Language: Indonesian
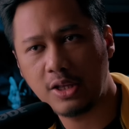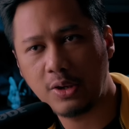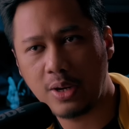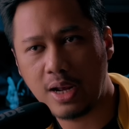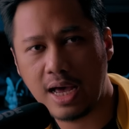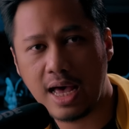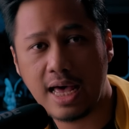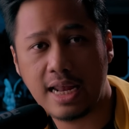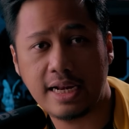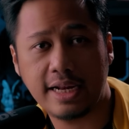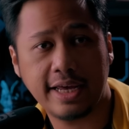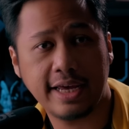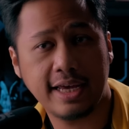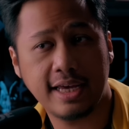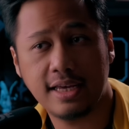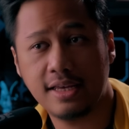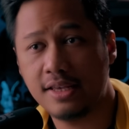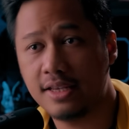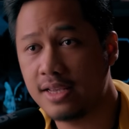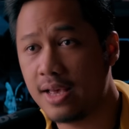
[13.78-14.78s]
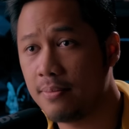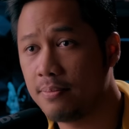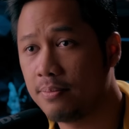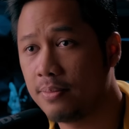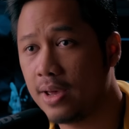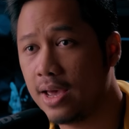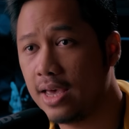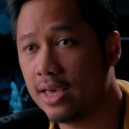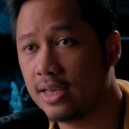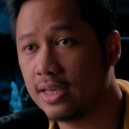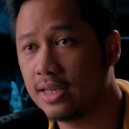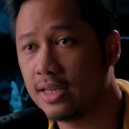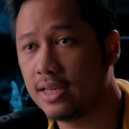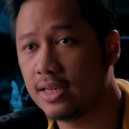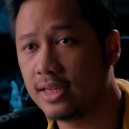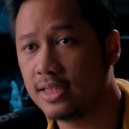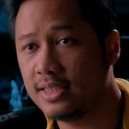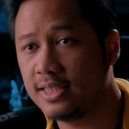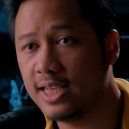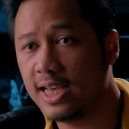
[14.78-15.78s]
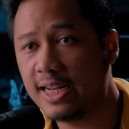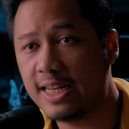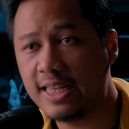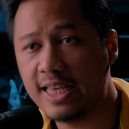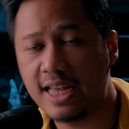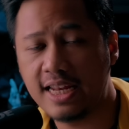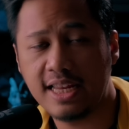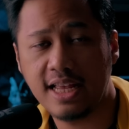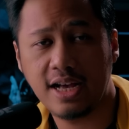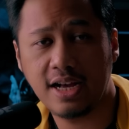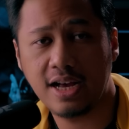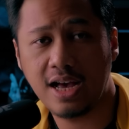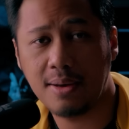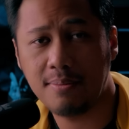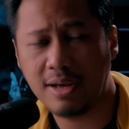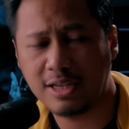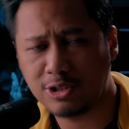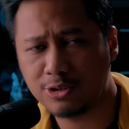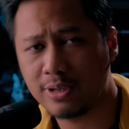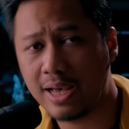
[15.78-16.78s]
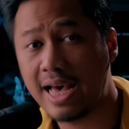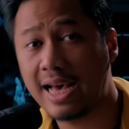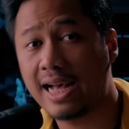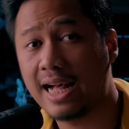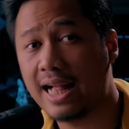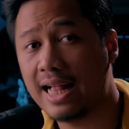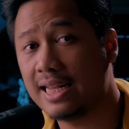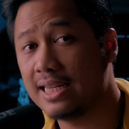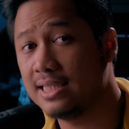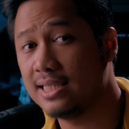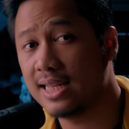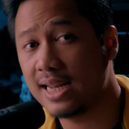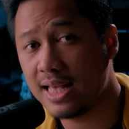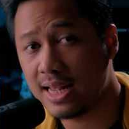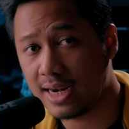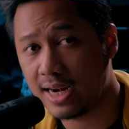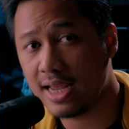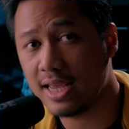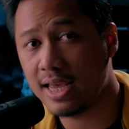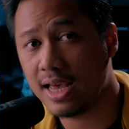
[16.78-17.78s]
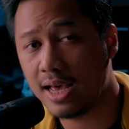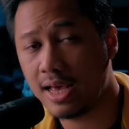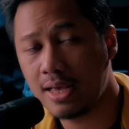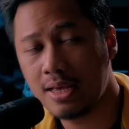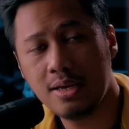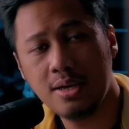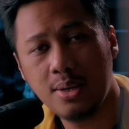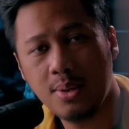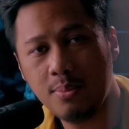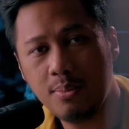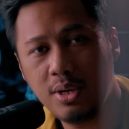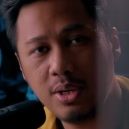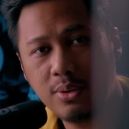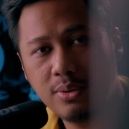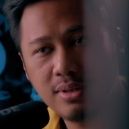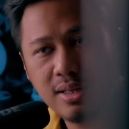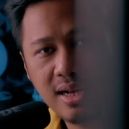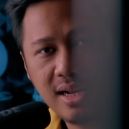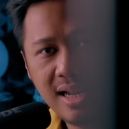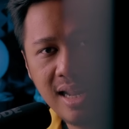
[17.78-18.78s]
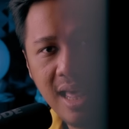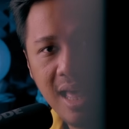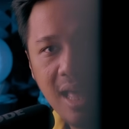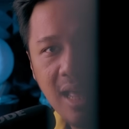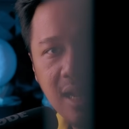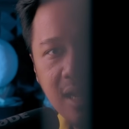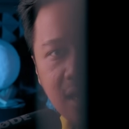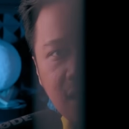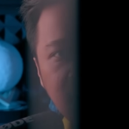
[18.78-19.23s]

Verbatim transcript: orang aneh sampai ke kejadian yang gak masuk akal di jalan raya, berikut adalah 5